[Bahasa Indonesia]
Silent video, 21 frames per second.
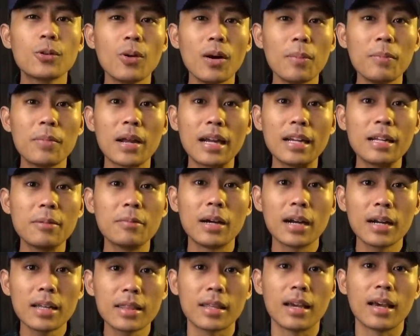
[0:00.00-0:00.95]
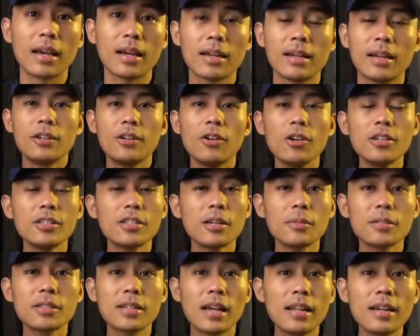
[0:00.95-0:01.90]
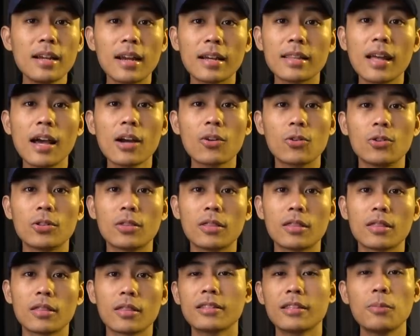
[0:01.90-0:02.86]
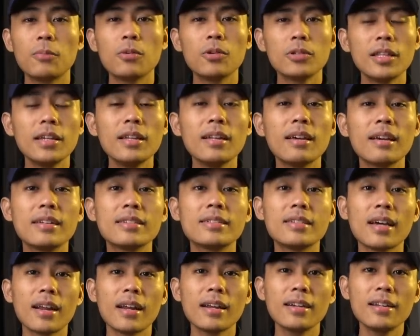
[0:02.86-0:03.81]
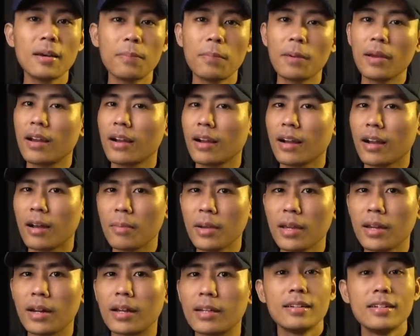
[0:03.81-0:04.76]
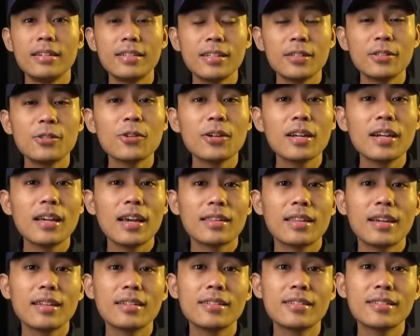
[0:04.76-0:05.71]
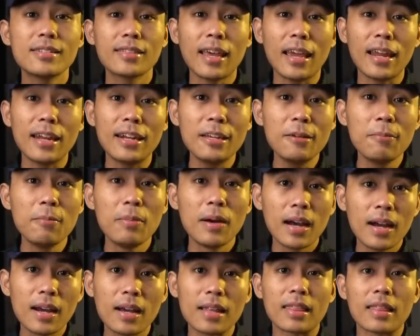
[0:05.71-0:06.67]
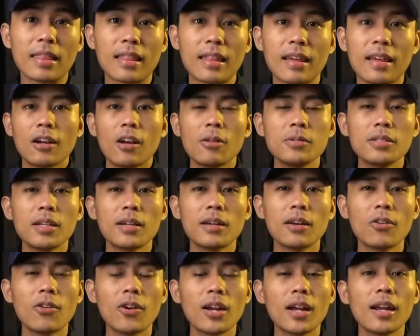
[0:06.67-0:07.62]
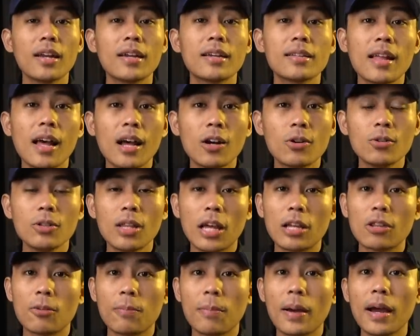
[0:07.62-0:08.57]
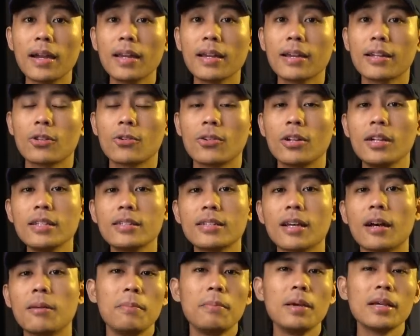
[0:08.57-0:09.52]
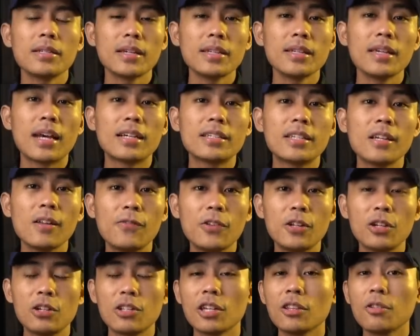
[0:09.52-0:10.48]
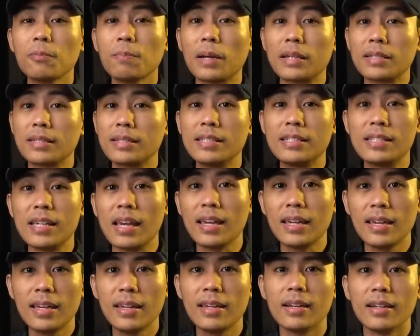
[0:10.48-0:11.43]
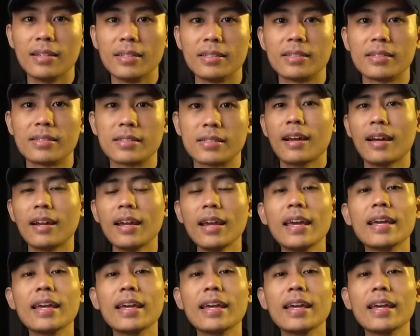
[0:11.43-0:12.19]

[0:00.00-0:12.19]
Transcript: gua berani banget ya. Doi sama sekali nggak takut. Terbukti dari cara dia pegang kamera. Di situ kelihatan steady banget kalau misalkan orang lagi takut atau panik atau gelisah, biasanya hasil videonya tuh pasti shaky guys. Karena